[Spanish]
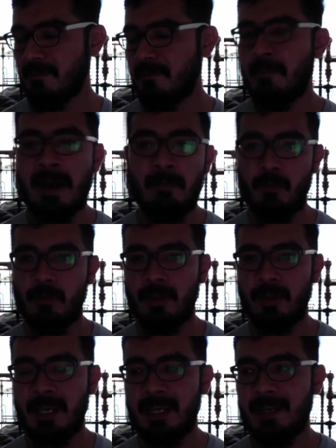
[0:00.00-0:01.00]
va a
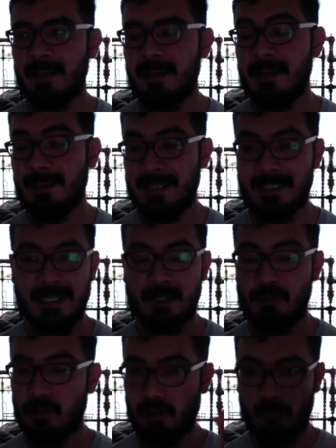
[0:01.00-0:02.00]
poder decir,
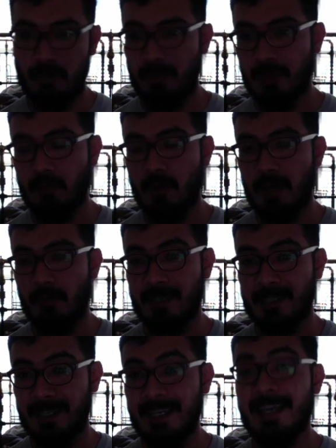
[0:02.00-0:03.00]
yo estoy viviendo algo
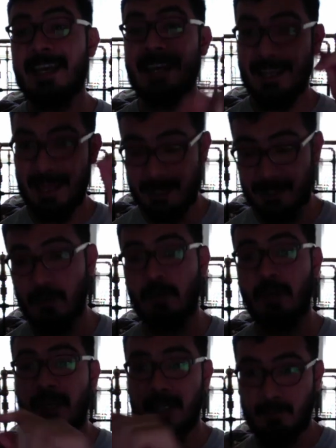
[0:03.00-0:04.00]
así y esto
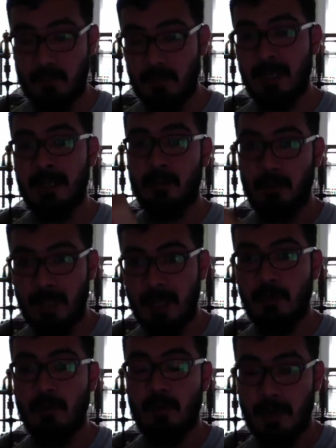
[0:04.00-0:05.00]
es porque no
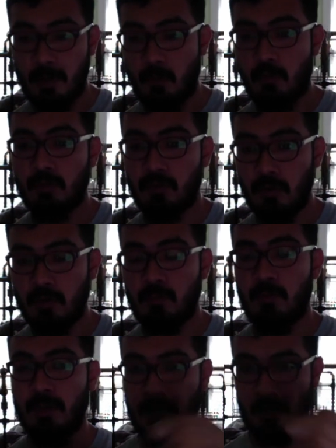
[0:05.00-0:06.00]
tengo los recursos,
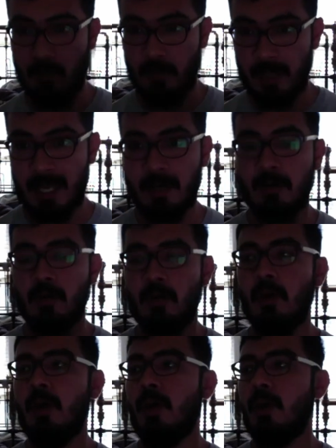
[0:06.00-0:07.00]
porque el
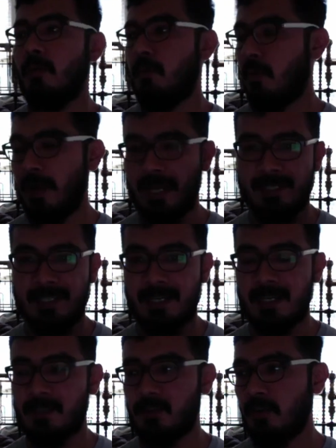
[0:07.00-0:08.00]
gobierno, por estas
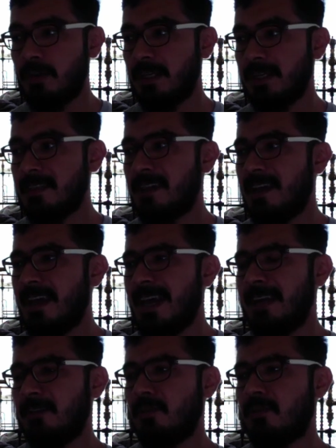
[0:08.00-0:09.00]
razones.
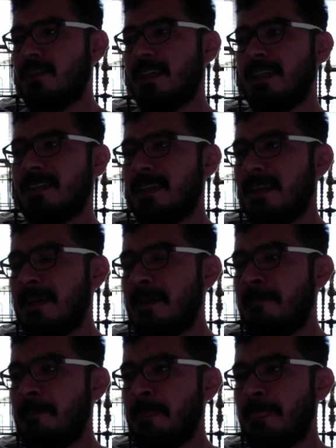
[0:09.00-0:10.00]
Entonces,
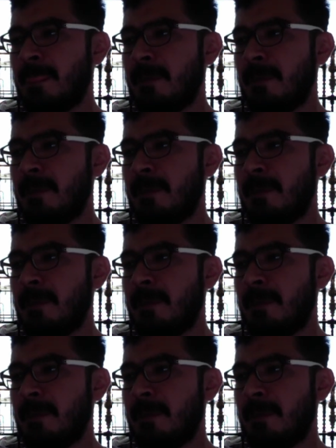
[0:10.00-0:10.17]
em,